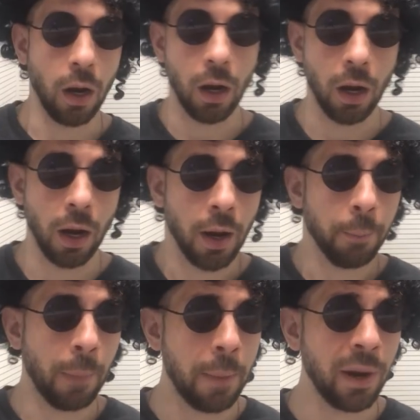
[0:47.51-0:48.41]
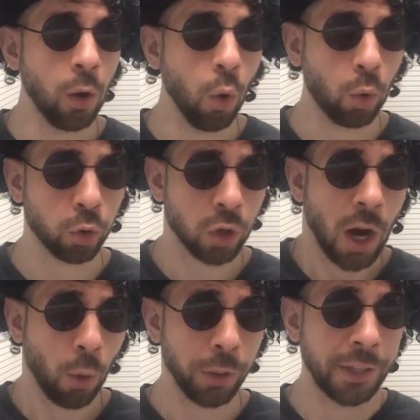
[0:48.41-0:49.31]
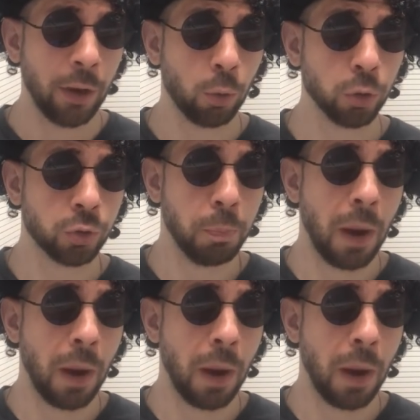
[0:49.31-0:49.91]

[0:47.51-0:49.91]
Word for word: É, mamelucos cuidando com os